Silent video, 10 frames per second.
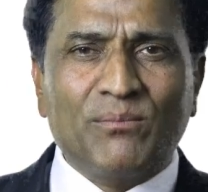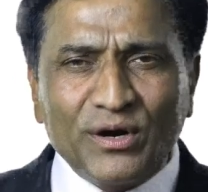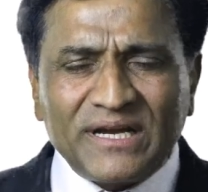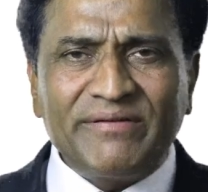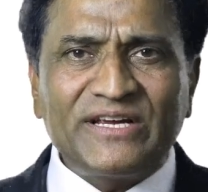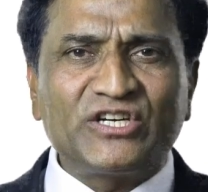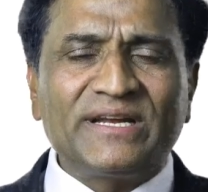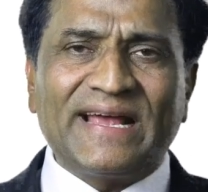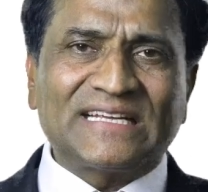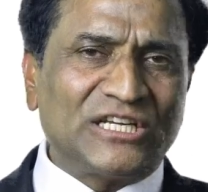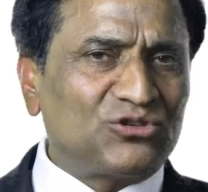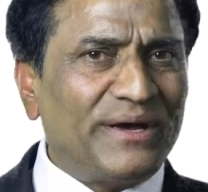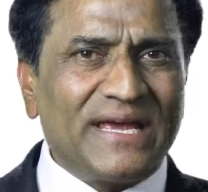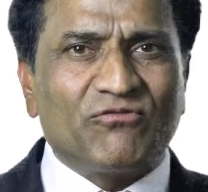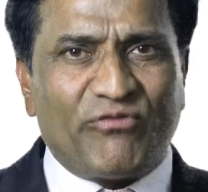मोटिवेशन ऐसे तो
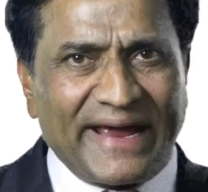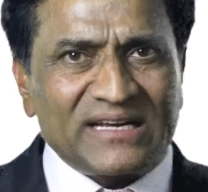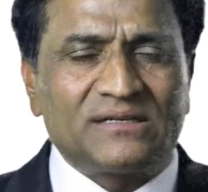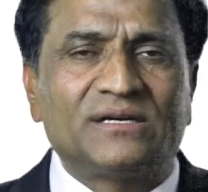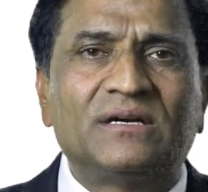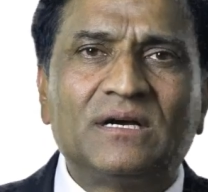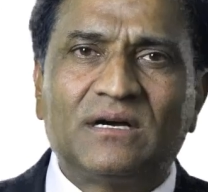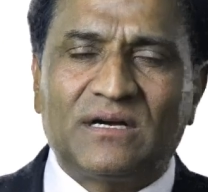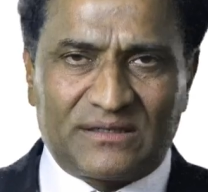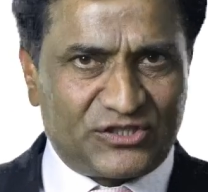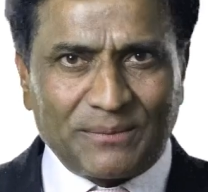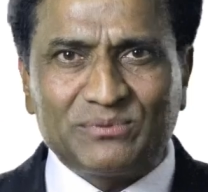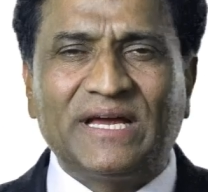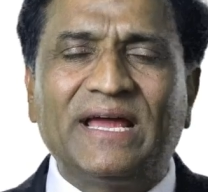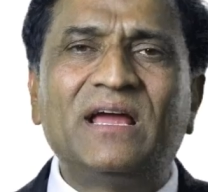एक वैग
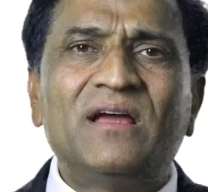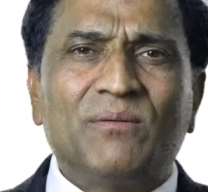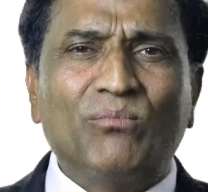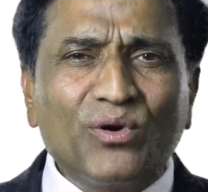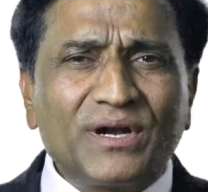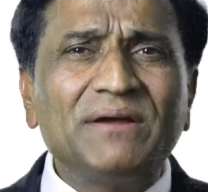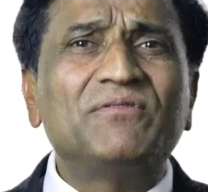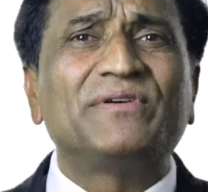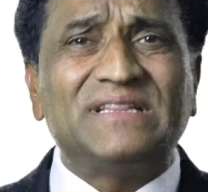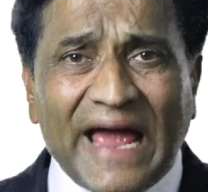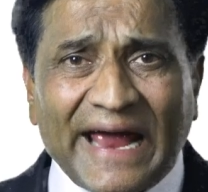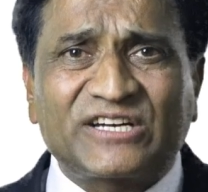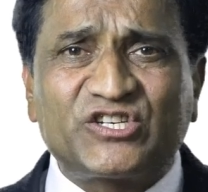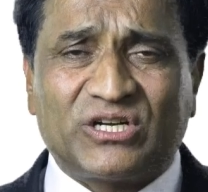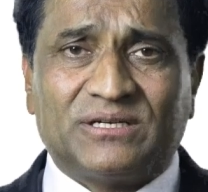शब्द है मोटिव विद
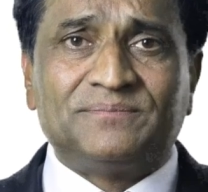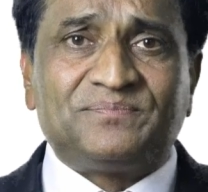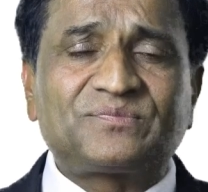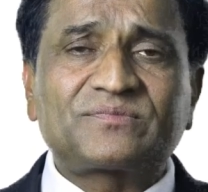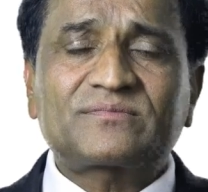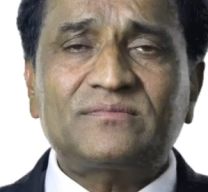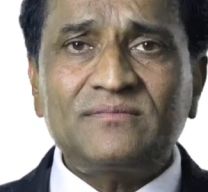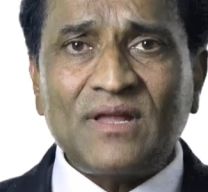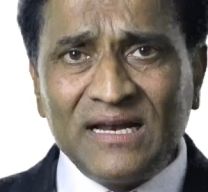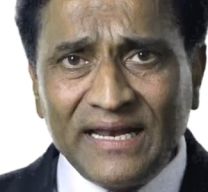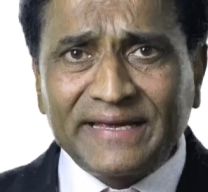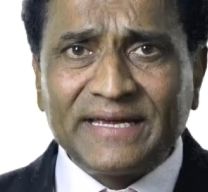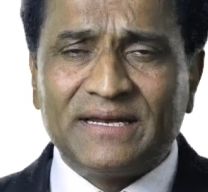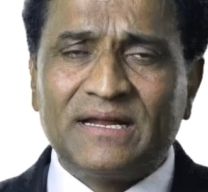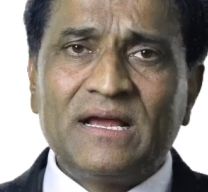एक्शन
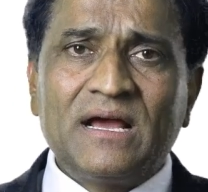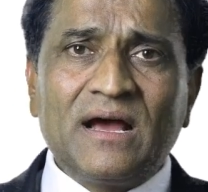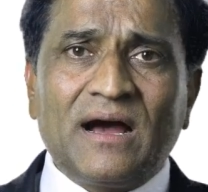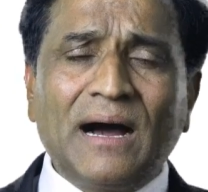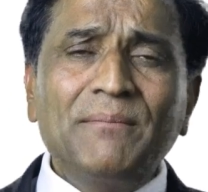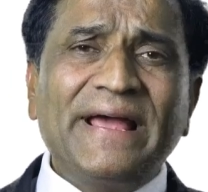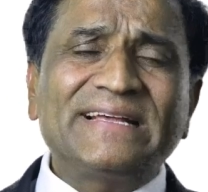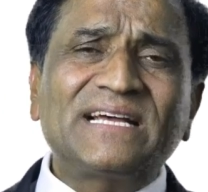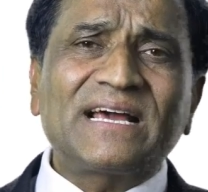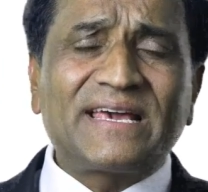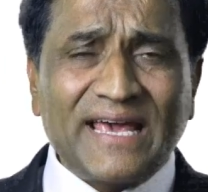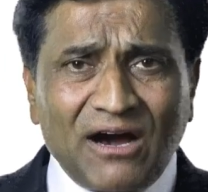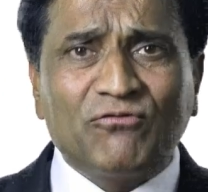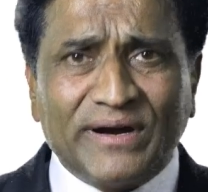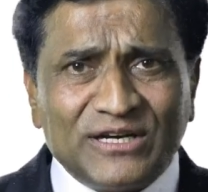लेकिन हम ऐसा
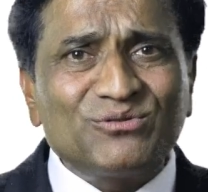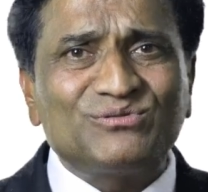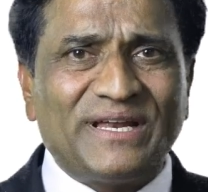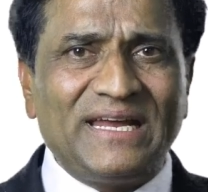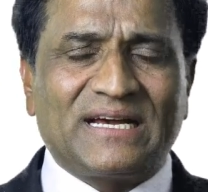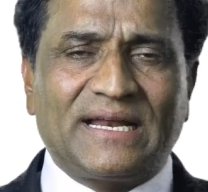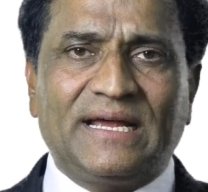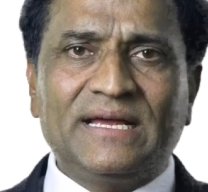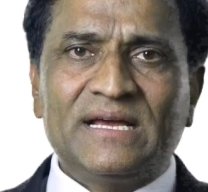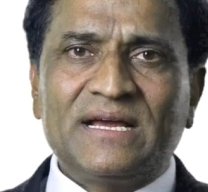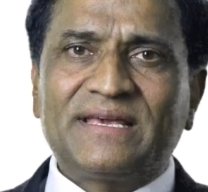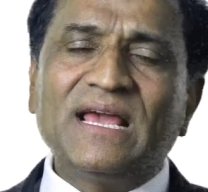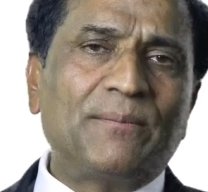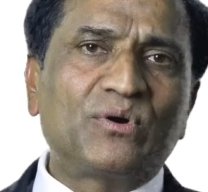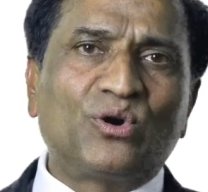क्या वन टू थ्री करें
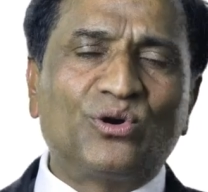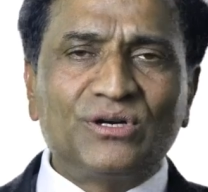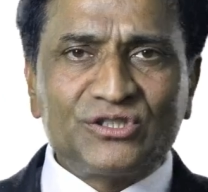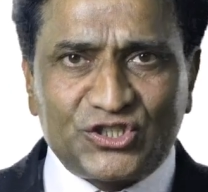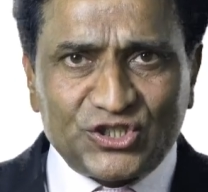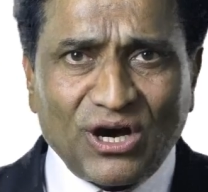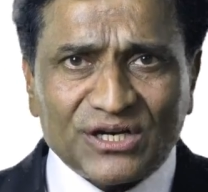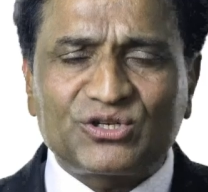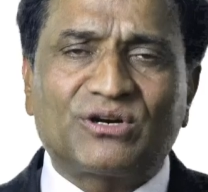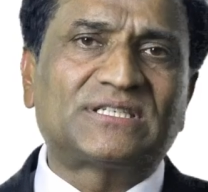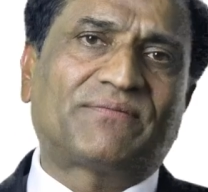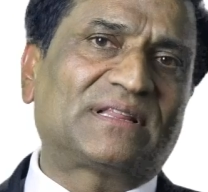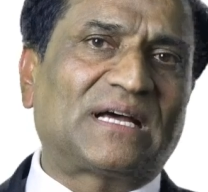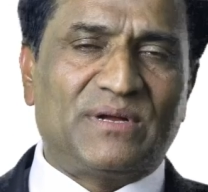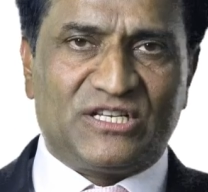कि हमको शॉर्ट शॉर्ट
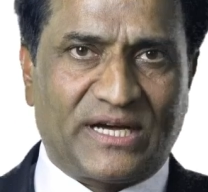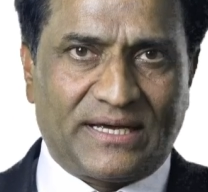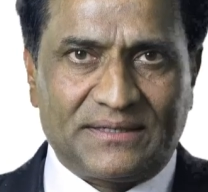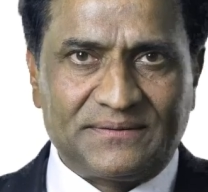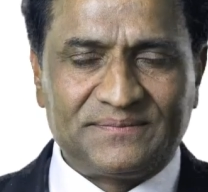सफलता मिल जाए